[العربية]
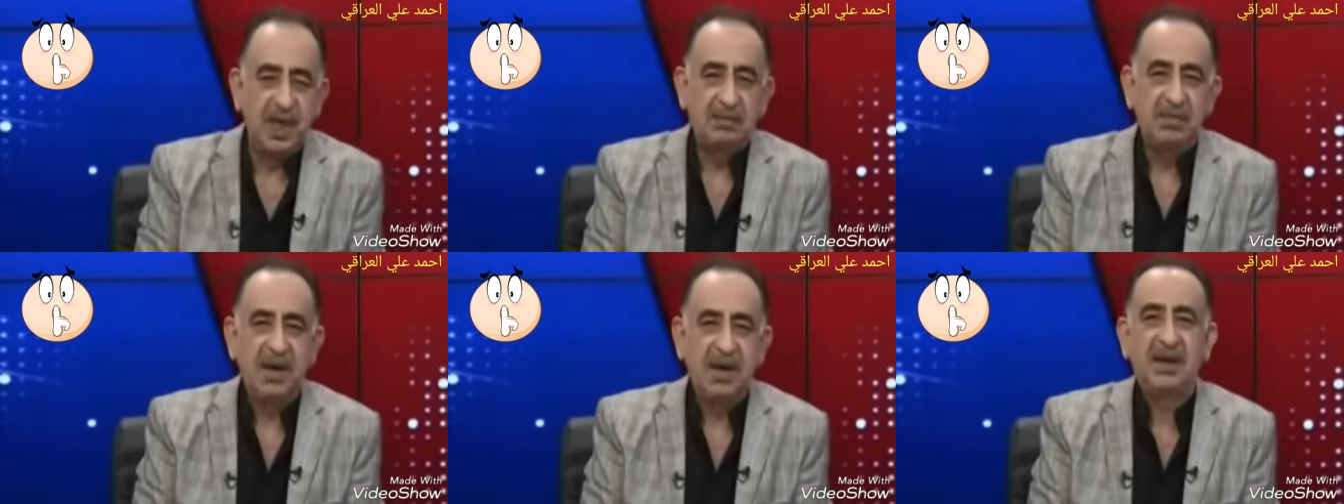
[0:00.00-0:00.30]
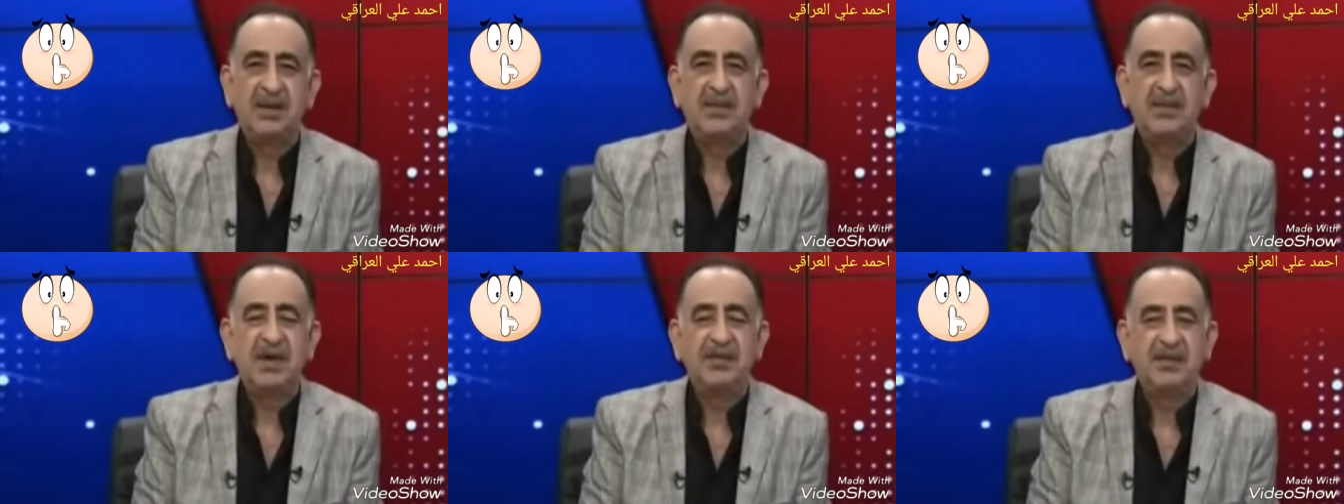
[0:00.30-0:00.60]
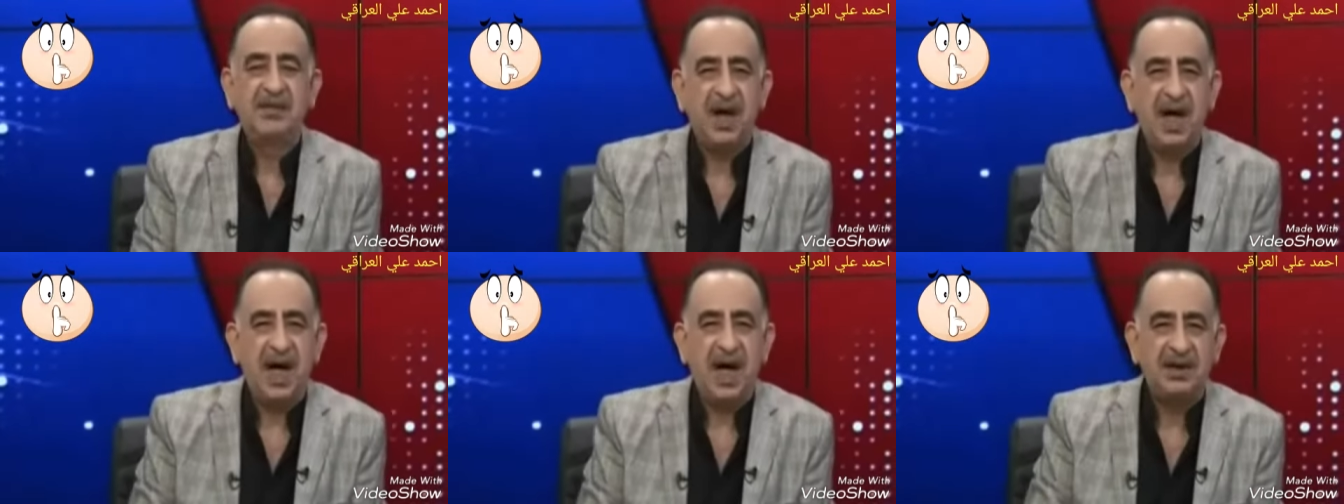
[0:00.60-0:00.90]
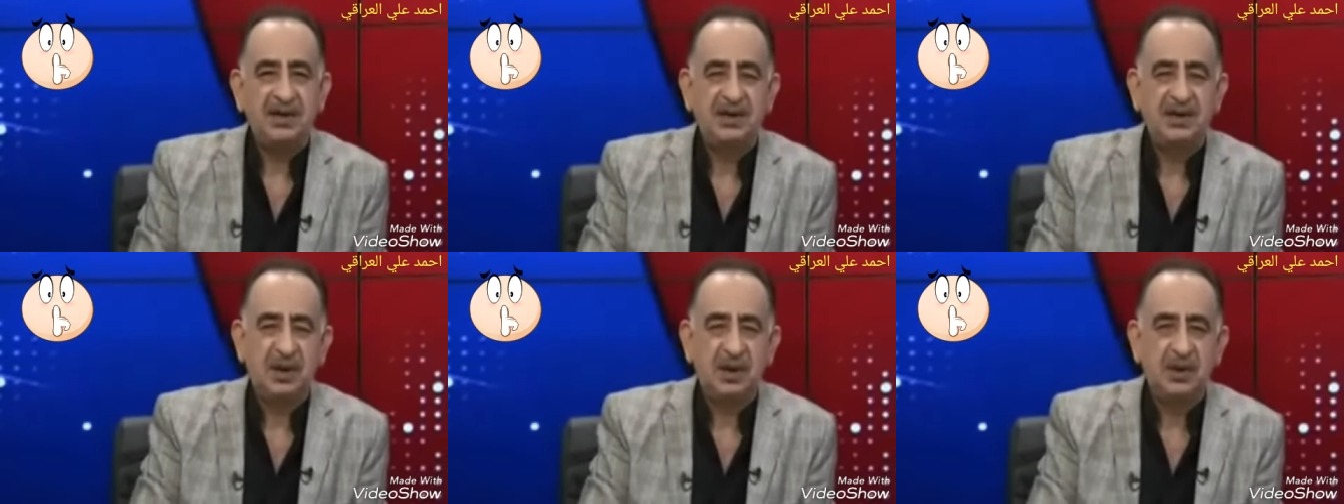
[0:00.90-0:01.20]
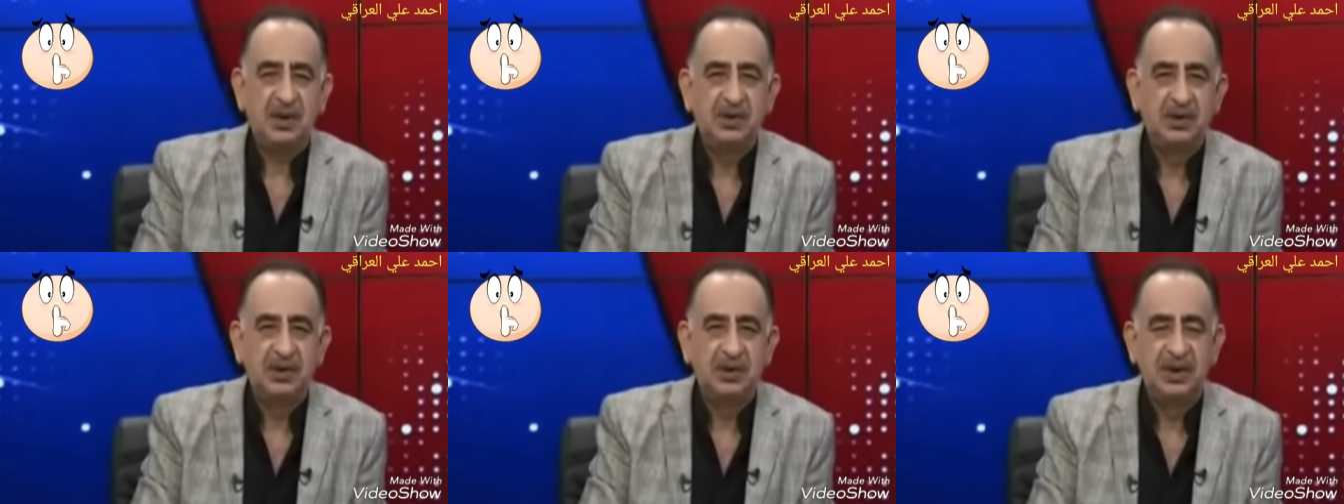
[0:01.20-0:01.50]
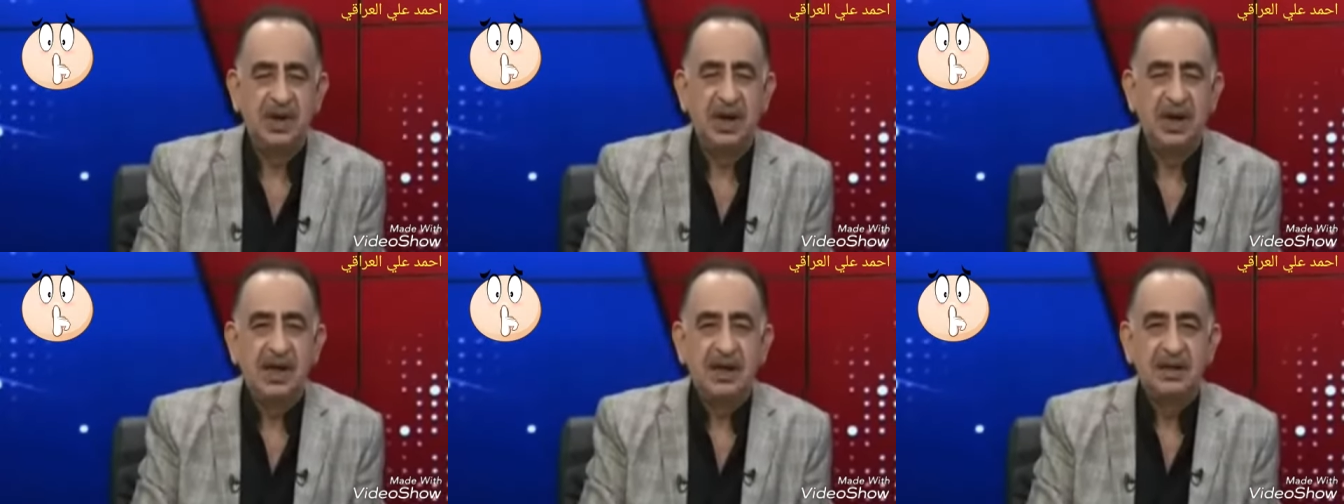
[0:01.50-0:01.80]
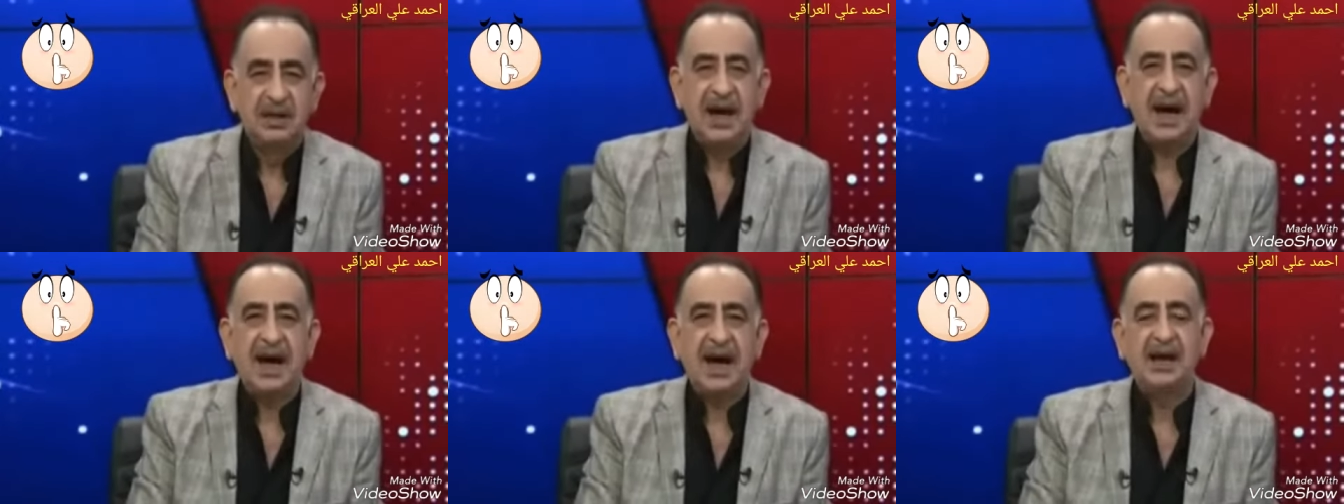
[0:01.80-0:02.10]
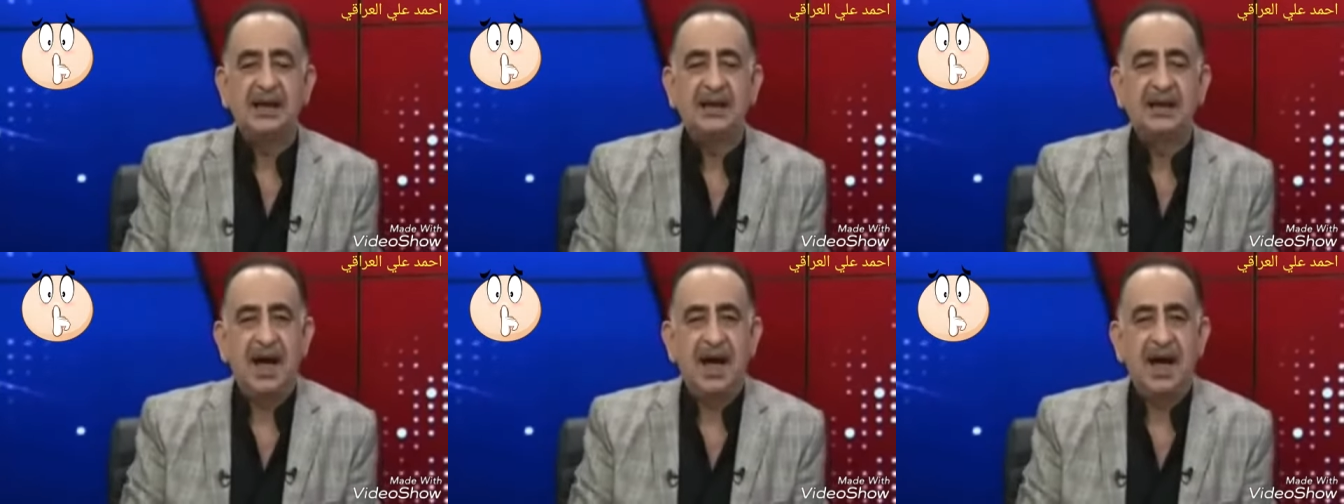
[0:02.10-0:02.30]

بينما في خارج الحدود دخل